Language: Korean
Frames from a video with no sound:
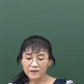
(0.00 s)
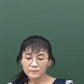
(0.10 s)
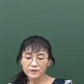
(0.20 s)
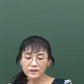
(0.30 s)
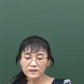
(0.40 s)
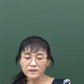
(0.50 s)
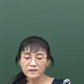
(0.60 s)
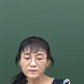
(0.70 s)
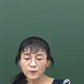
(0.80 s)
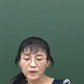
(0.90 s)

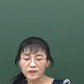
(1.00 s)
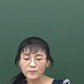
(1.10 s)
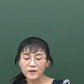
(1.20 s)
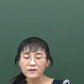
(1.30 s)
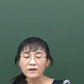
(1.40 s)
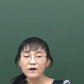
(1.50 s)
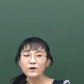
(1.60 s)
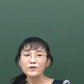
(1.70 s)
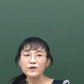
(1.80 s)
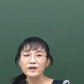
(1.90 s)
프린트 보게 되면
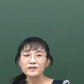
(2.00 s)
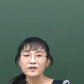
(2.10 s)
어떻게